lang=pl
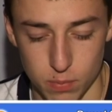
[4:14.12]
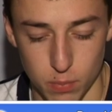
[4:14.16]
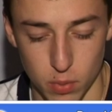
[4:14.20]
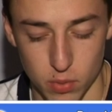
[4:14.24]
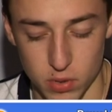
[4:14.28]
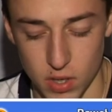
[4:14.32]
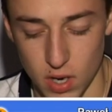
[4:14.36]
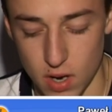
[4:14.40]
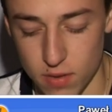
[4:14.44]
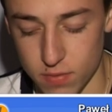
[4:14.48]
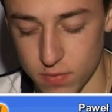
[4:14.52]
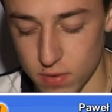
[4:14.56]

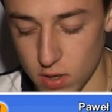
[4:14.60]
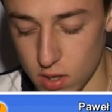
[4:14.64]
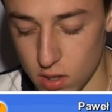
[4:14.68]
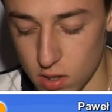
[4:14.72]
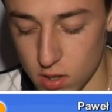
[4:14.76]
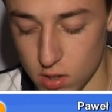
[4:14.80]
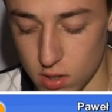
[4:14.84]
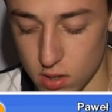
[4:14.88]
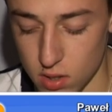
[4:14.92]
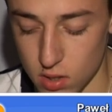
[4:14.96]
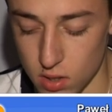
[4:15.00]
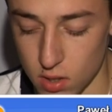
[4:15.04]
potrafię
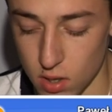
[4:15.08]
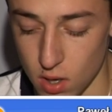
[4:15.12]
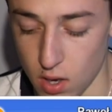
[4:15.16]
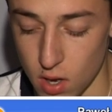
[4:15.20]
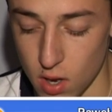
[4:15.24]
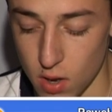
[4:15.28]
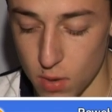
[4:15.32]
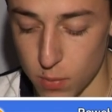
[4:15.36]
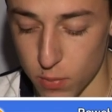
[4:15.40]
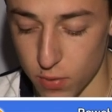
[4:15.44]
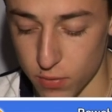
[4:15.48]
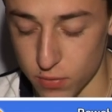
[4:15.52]
i
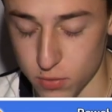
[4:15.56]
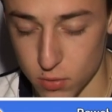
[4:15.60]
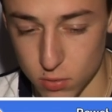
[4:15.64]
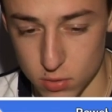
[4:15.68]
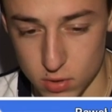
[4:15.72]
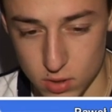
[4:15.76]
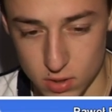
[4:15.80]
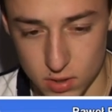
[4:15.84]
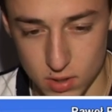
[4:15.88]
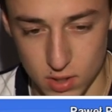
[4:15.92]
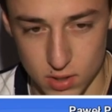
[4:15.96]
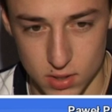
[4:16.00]

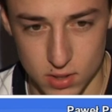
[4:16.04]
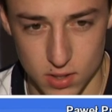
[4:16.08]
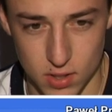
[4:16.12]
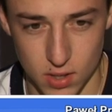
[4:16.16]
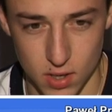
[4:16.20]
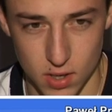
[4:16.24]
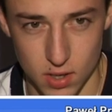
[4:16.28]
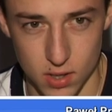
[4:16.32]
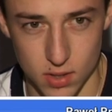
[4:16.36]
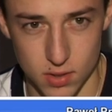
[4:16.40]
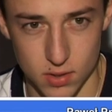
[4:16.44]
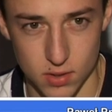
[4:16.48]
powtórzyć też
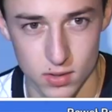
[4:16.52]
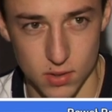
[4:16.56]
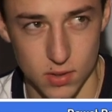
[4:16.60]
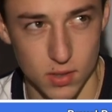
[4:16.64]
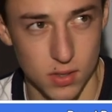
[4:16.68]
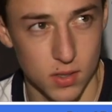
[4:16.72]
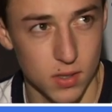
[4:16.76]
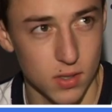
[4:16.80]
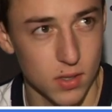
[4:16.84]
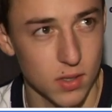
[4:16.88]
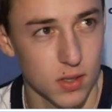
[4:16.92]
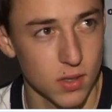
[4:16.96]
te
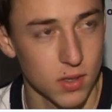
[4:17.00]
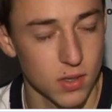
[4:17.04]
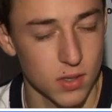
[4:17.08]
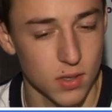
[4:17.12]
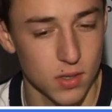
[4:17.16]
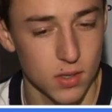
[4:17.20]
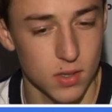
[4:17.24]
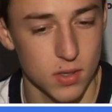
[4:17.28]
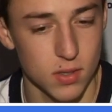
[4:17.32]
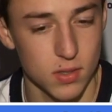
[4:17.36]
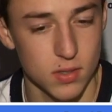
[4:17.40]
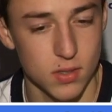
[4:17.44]

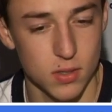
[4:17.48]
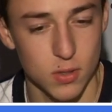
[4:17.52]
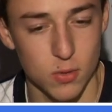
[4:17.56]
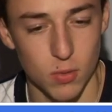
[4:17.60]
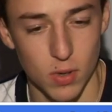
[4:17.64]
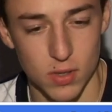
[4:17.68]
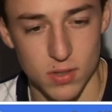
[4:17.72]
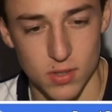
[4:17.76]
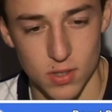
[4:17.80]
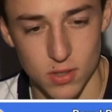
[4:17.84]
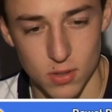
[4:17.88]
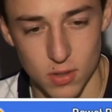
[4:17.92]
y,
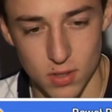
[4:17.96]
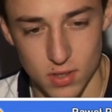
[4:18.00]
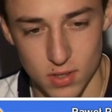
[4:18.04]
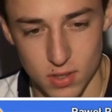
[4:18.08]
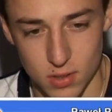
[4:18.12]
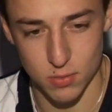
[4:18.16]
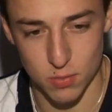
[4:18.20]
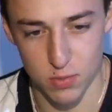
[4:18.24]
sytuacje, które też